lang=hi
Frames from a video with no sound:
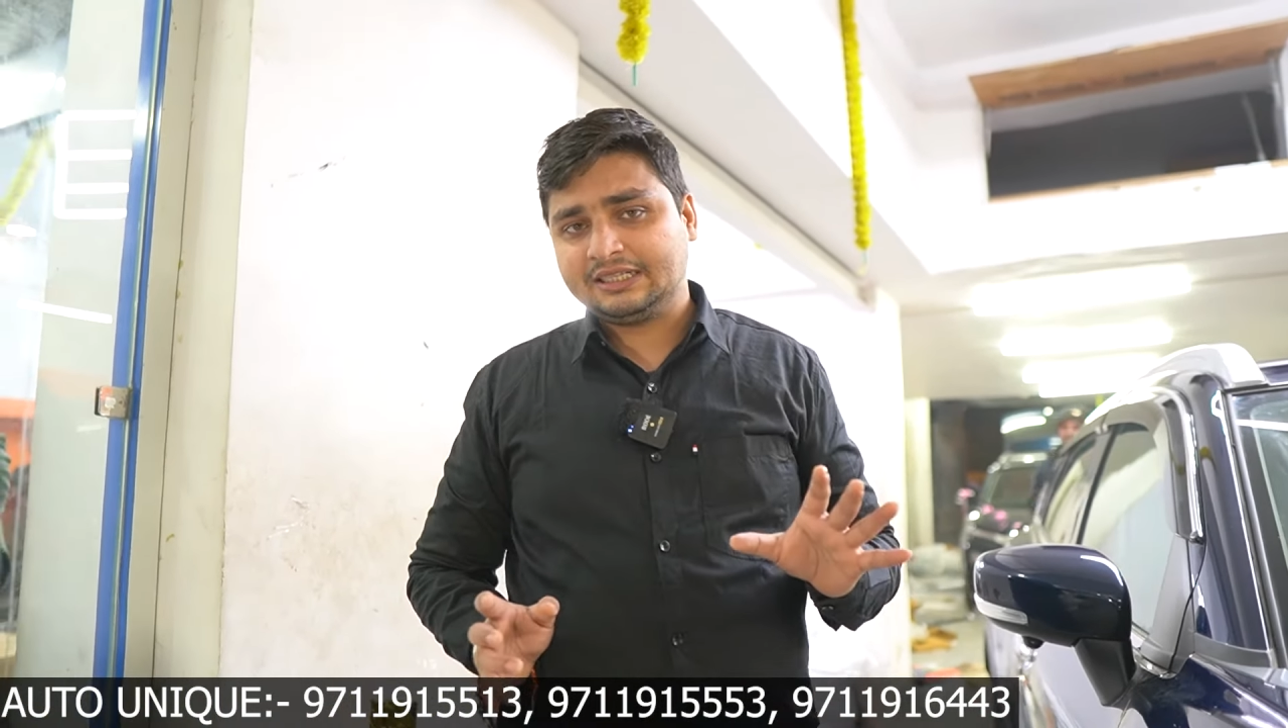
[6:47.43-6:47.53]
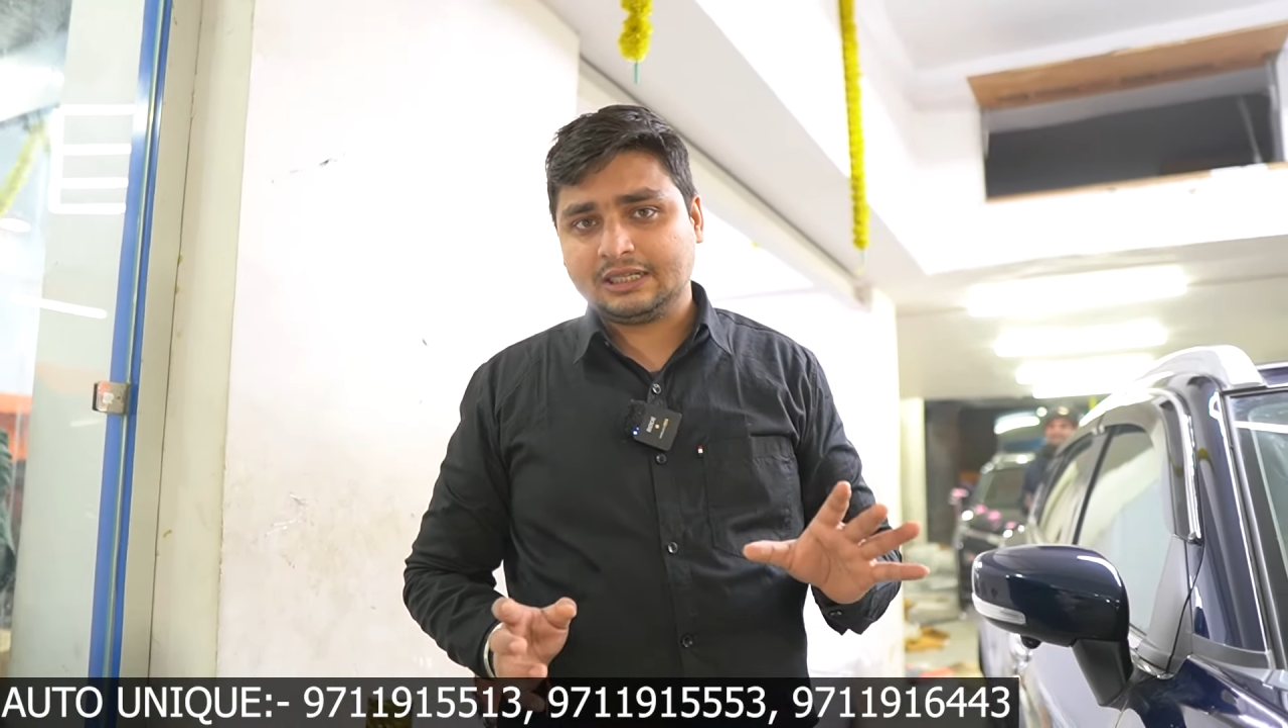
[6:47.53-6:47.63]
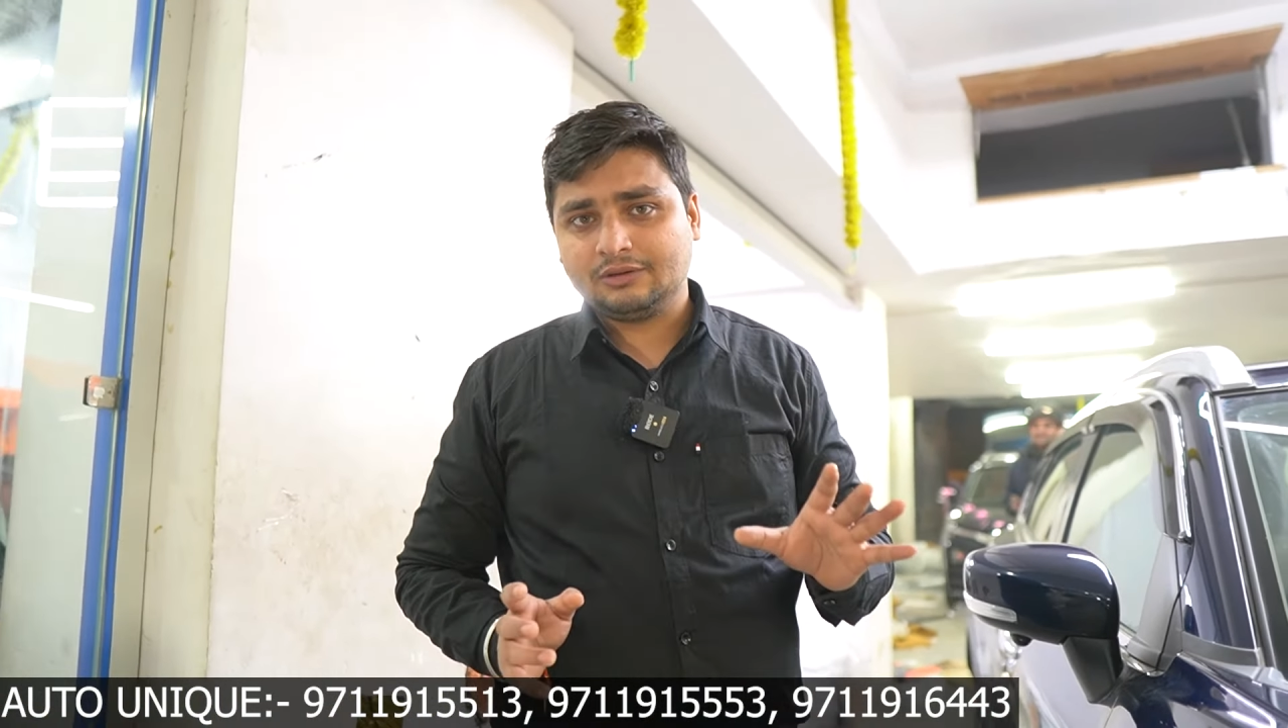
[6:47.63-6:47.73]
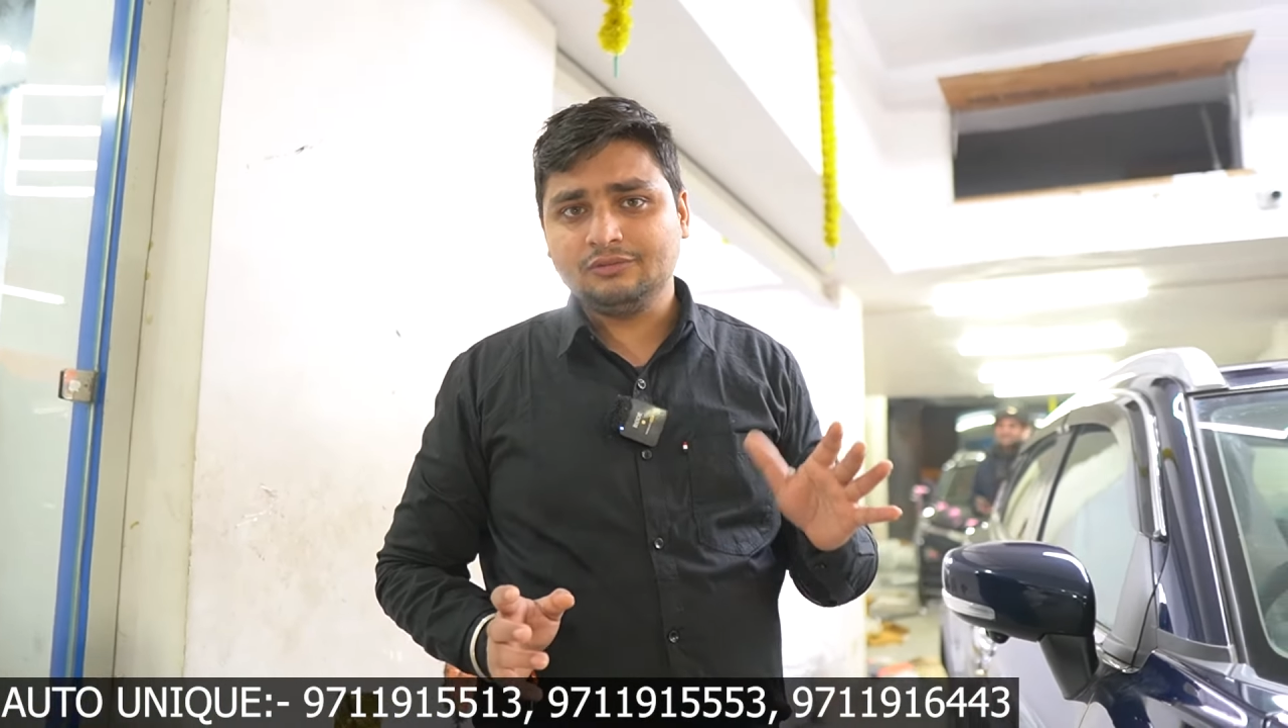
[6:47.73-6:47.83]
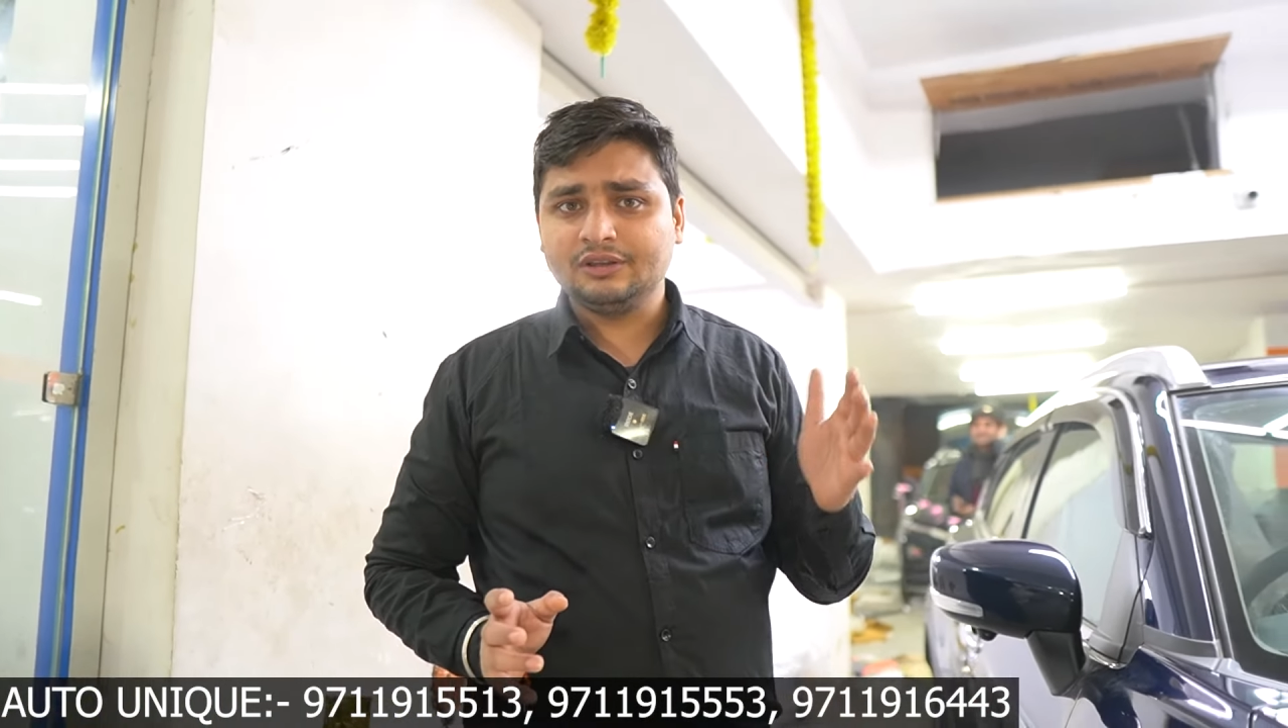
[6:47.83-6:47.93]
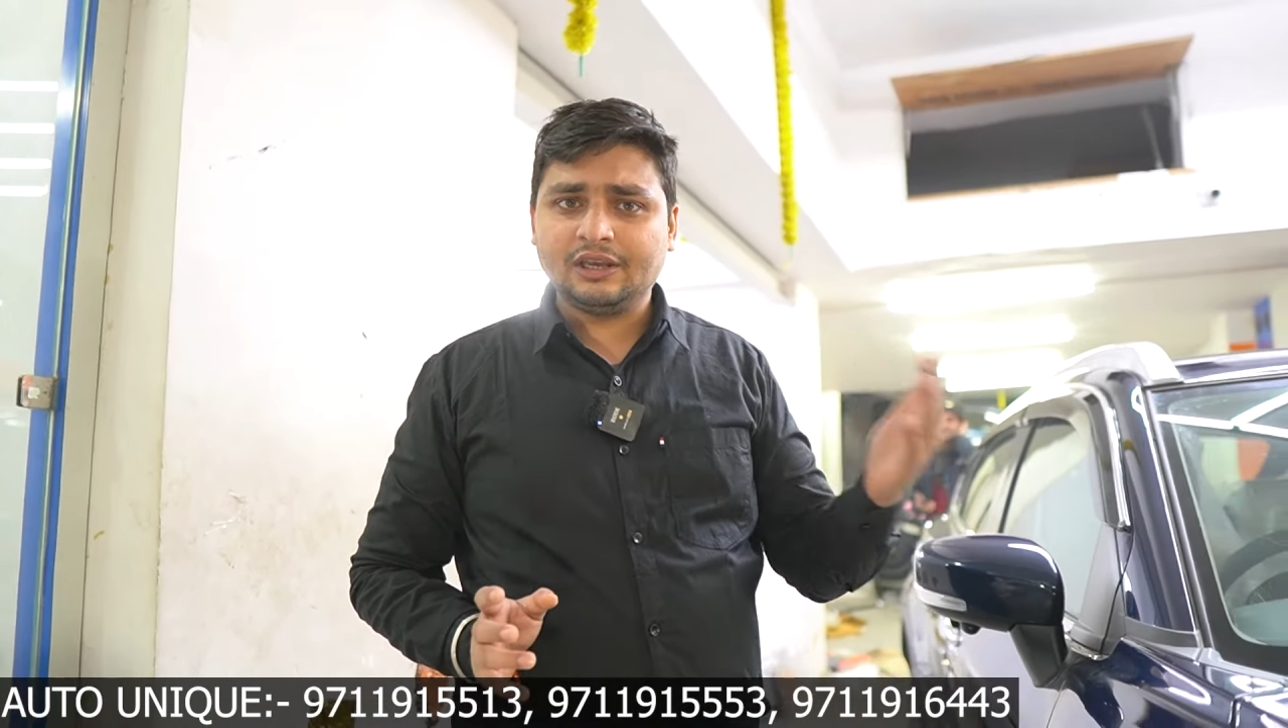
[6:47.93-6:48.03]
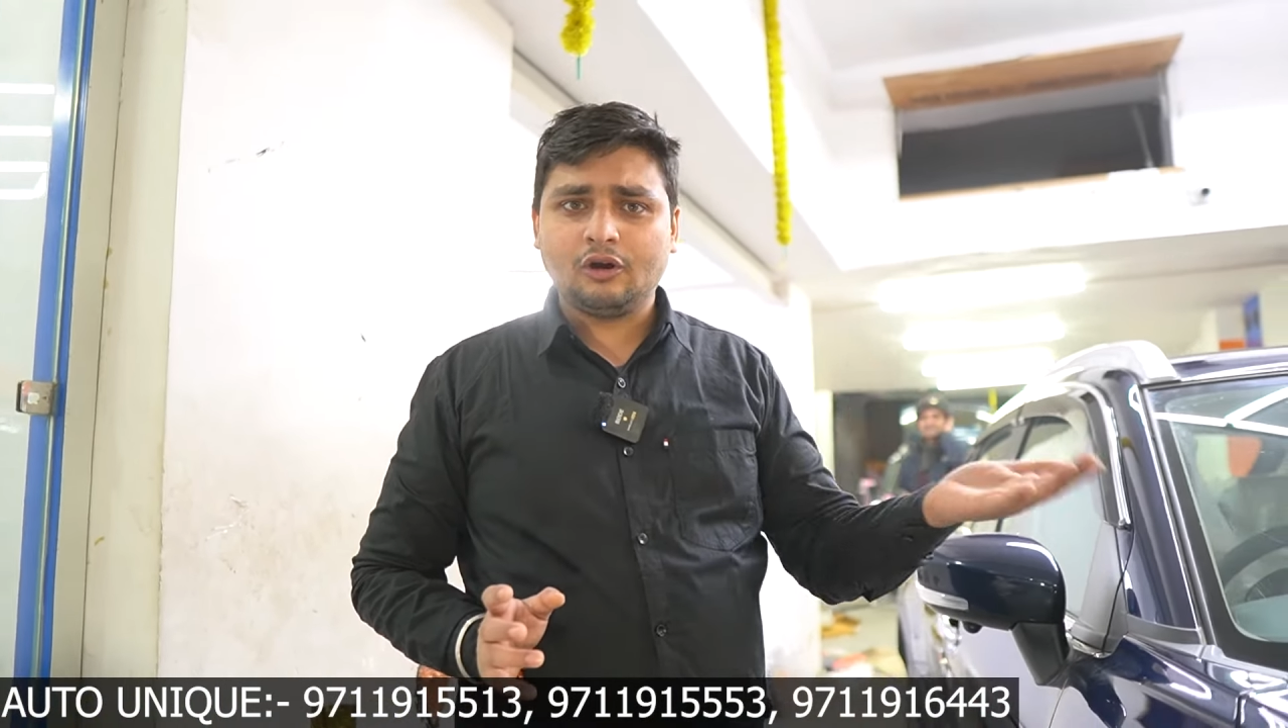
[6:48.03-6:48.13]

देता हूँ ये